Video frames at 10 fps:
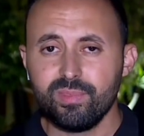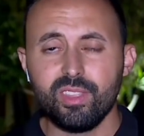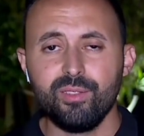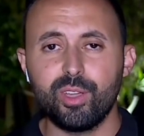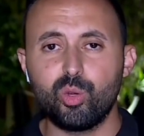
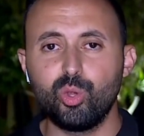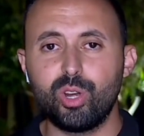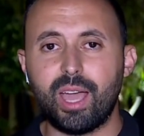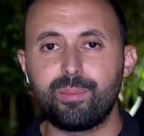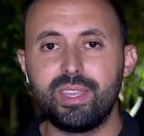فيكونوا
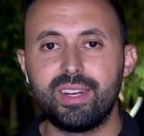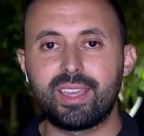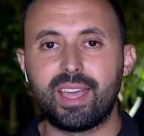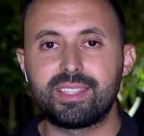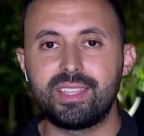اللاعبين
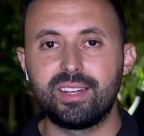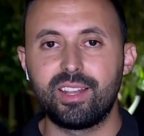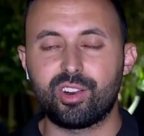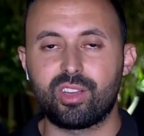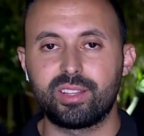جاهزين
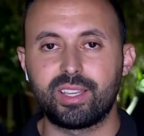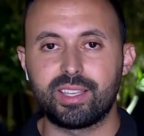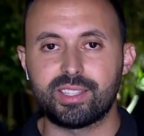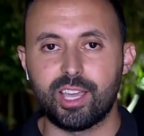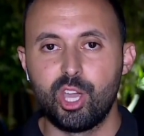لركلات
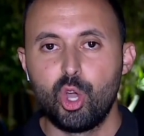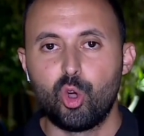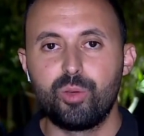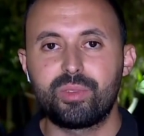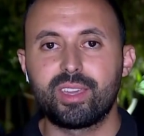الجزاء
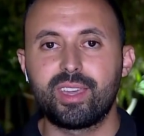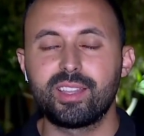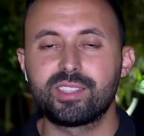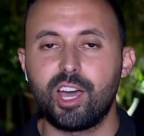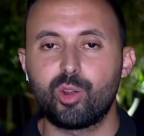ويمكن
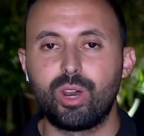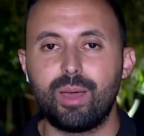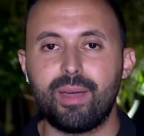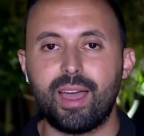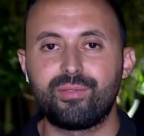كان ظهر
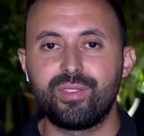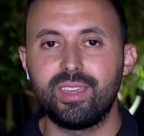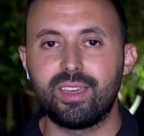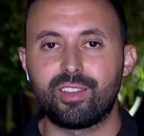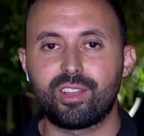ولمع
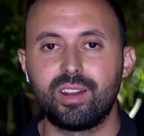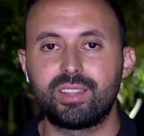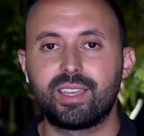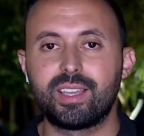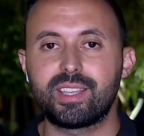في ركلات
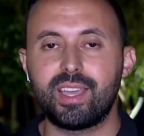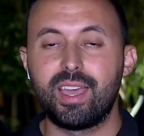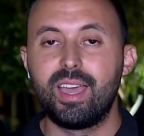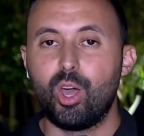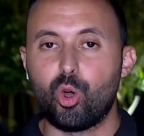الجزاء
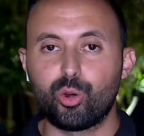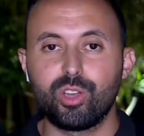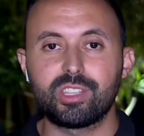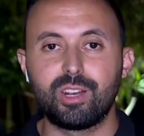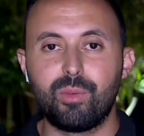
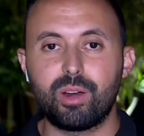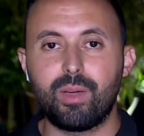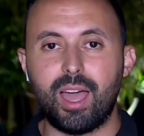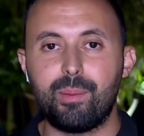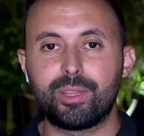حراس المرمى
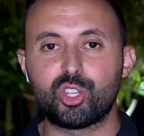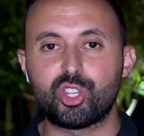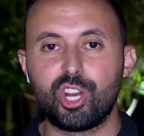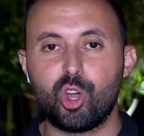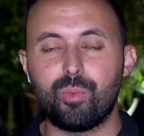احمد
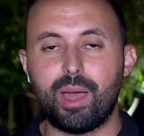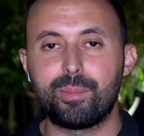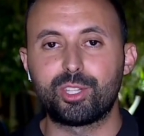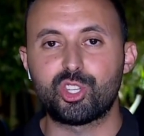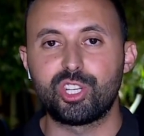الشناوي
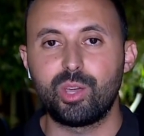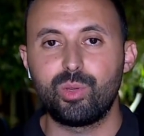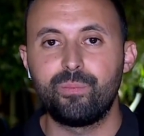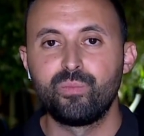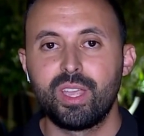ومحمد
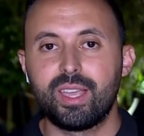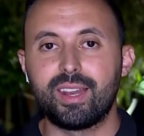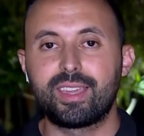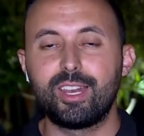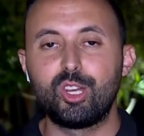الشناوي
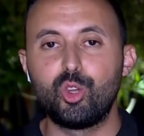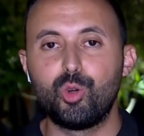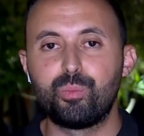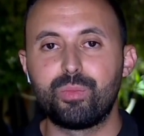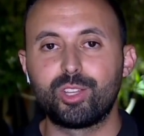اللي كان
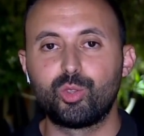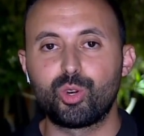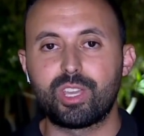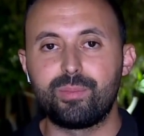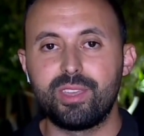ليهم دور
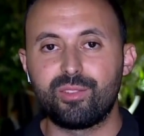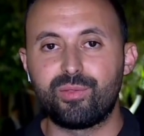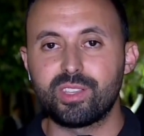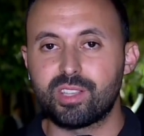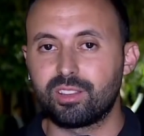كبير
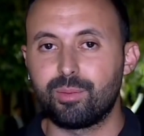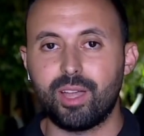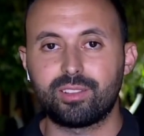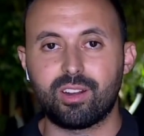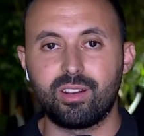في صد
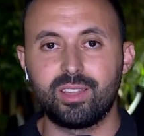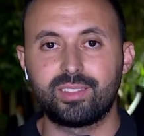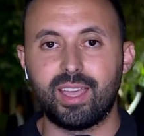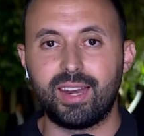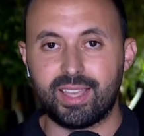بعض
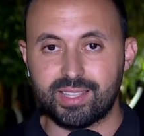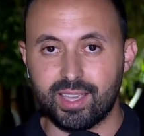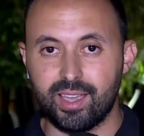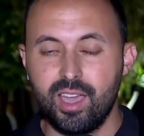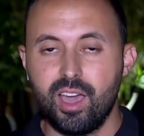ركلات
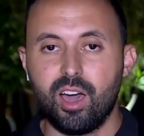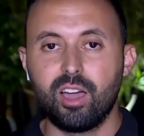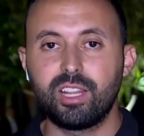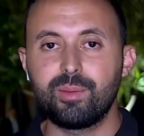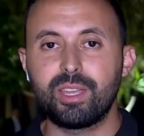الجزاء
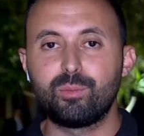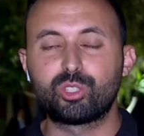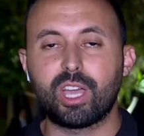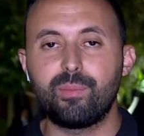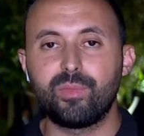ايضا يمكن
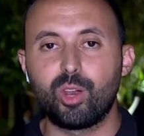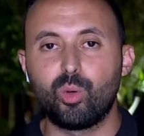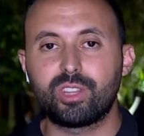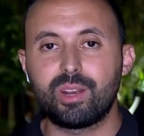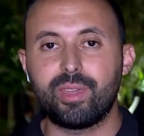منتخبنا
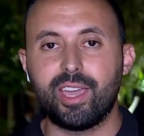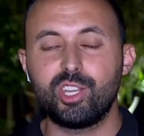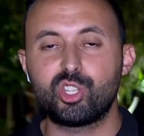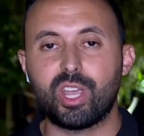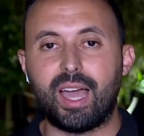الوطني
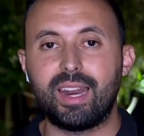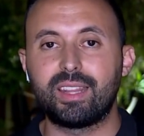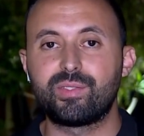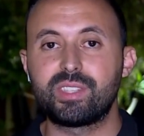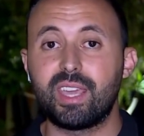بيعيش حاله
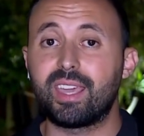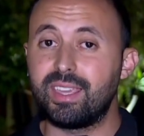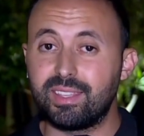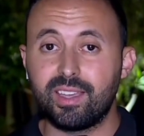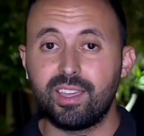نفسيه جيده